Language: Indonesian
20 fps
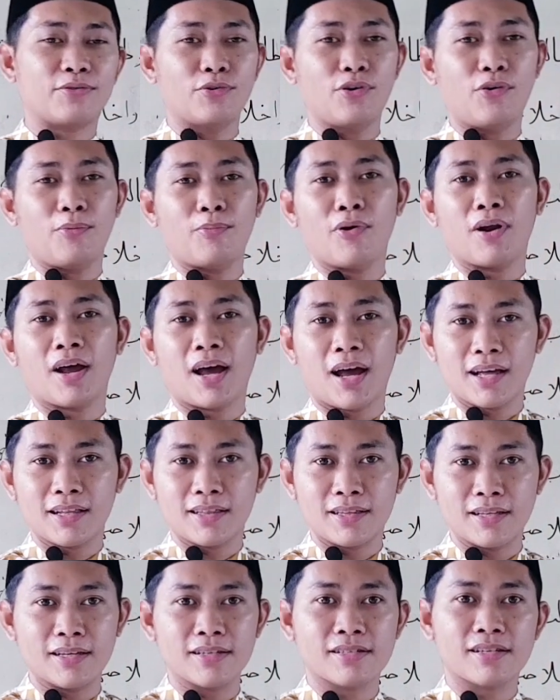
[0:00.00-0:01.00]
ulumul
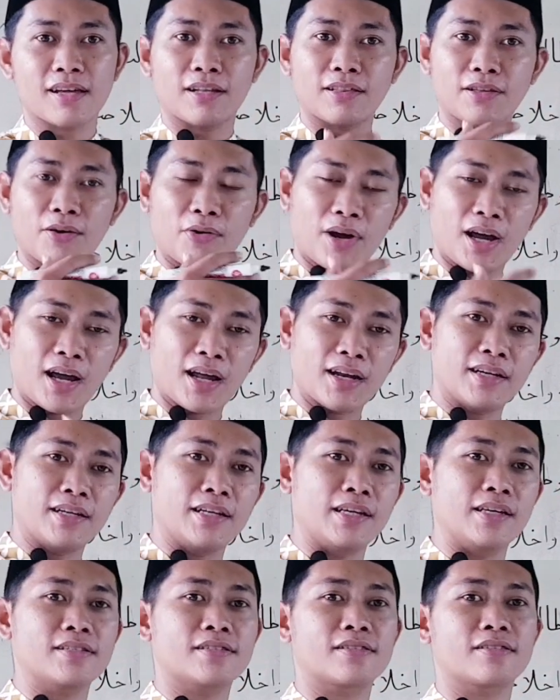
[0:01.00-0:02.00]
hadis atau
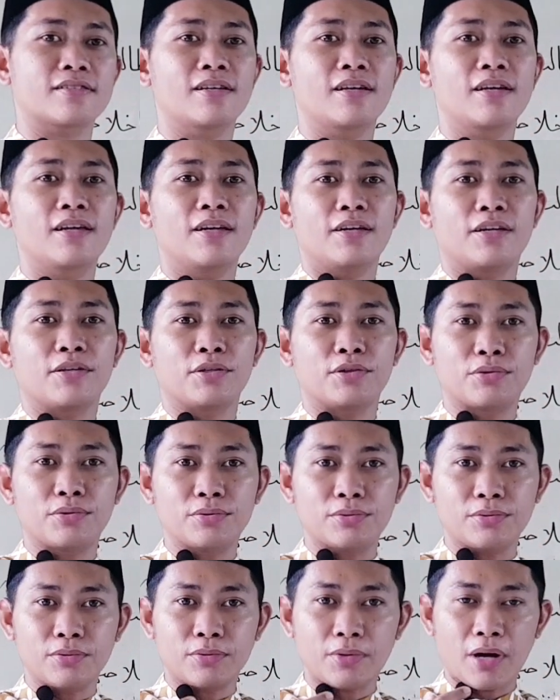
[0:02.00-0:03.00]
hadis
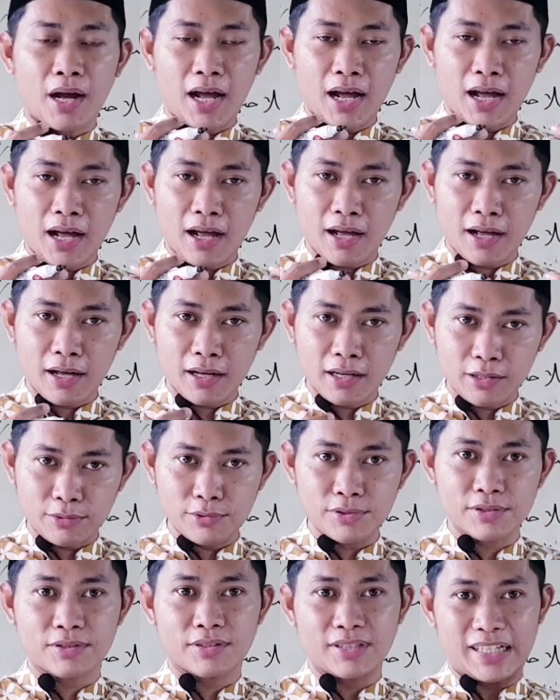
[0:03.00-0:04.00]
itu
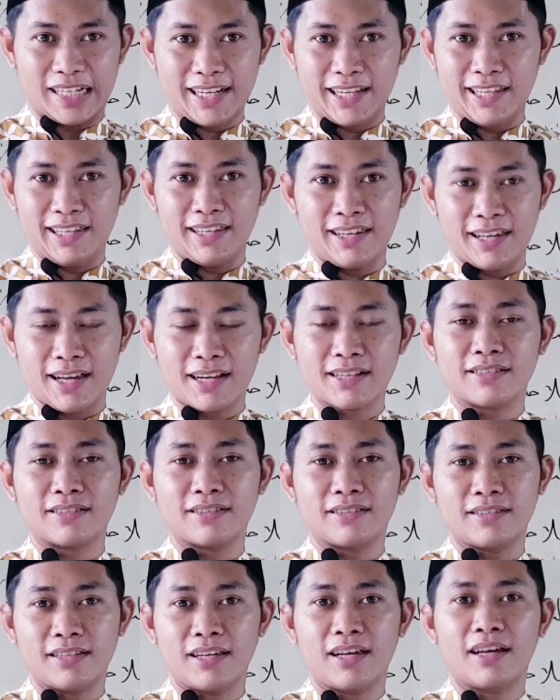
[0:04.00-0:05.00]
harus
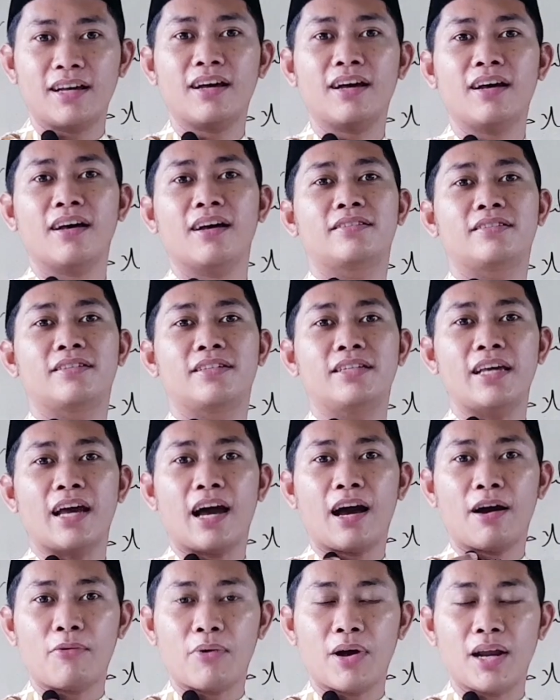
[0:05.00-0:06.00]
niatnya
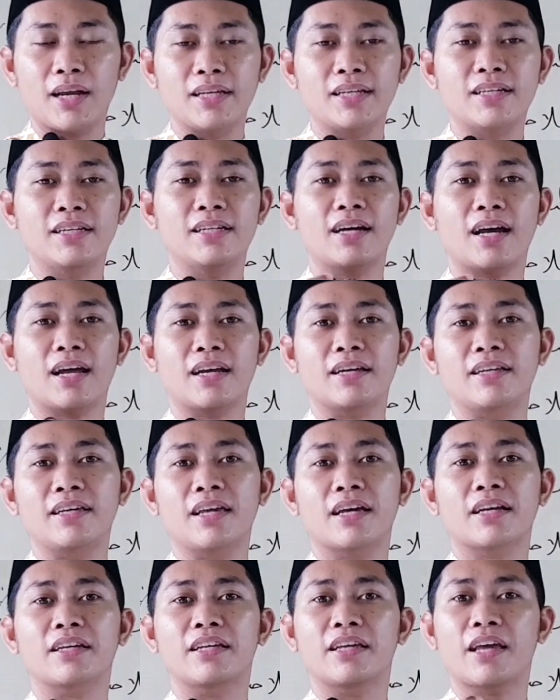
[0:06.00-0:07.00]
diawali dengan
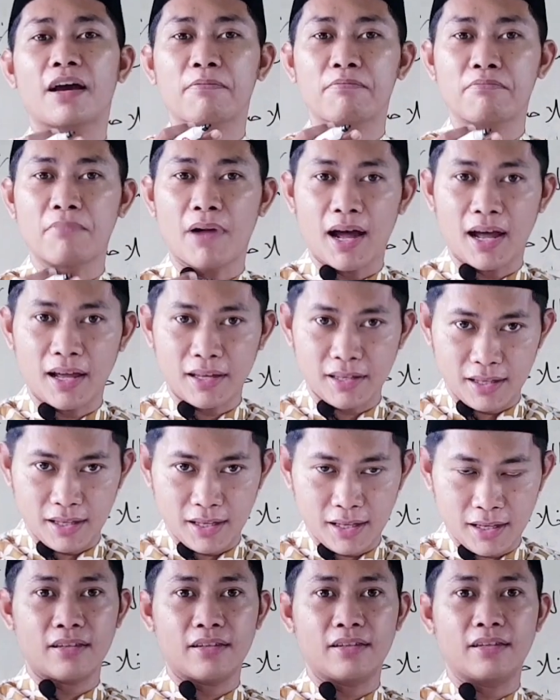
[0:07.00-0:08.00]
niat yang baik,